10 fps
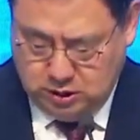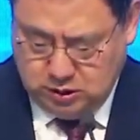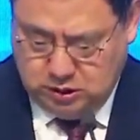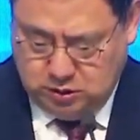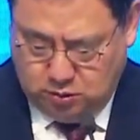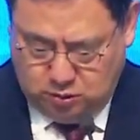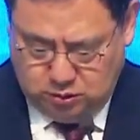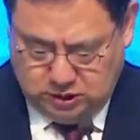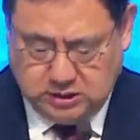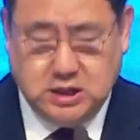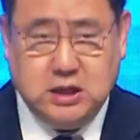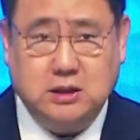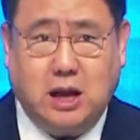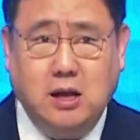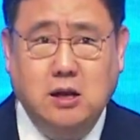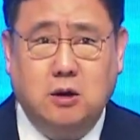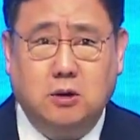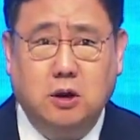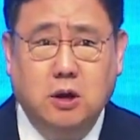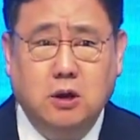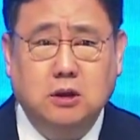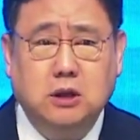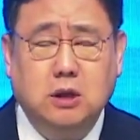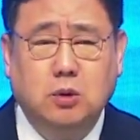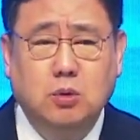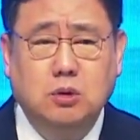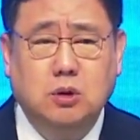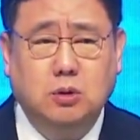그리고 게셀 달력 그때 농,